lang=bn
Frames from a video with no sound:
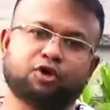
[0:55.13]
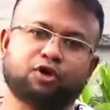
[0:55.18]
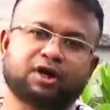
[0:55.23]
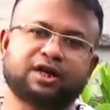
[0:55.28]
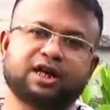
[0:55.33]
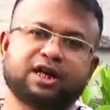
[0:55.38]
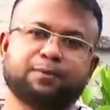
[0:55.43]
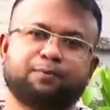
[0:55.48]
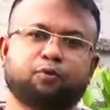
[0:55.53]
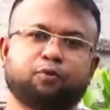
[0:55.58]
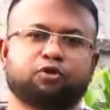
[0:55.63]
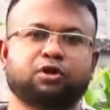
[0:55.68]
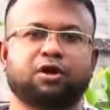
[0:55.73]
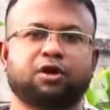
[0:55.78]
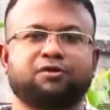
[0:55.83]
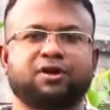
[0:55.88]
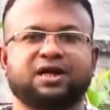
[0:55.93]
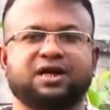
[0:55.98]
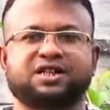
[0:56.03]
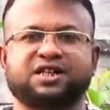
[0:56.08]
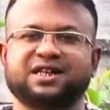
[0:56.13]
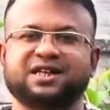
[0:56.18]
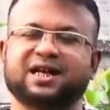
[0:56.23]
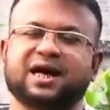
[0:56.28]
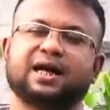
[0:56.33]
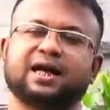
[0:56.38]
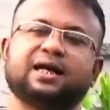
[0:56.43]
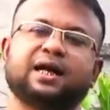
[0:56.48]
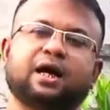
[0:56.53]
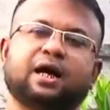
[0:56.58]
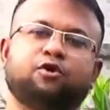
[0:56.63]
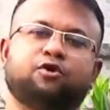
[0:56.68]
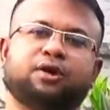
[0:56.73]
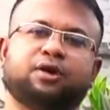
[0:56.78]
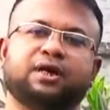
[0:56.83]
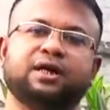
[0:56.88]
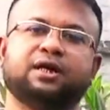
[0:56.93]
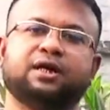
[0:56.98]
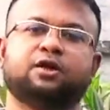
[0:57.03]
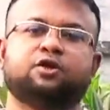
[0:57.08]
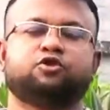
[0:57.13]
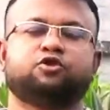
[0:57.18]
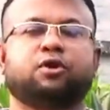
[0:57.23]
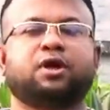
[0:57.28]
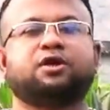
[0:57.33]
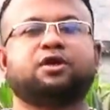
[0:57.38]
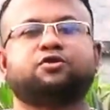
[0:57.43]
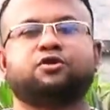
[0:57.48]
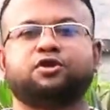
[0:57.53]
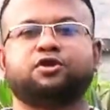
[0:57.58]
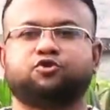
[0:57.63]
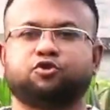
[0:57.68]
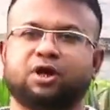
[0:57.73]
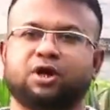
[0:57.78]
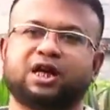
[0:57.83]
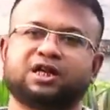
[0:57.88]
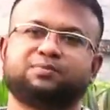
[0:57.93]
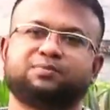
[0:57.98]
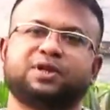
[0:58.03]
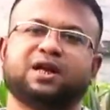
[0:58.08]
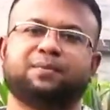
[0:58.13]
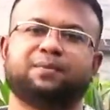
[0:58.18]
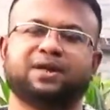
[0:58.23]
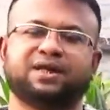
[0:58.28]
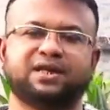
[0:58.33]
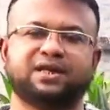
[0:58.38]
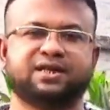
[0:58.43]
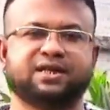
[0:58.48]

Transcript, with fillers: চক্রের প্রতারণার শিকার না হয়ে সরাসরি চলে আসবেন আমাদের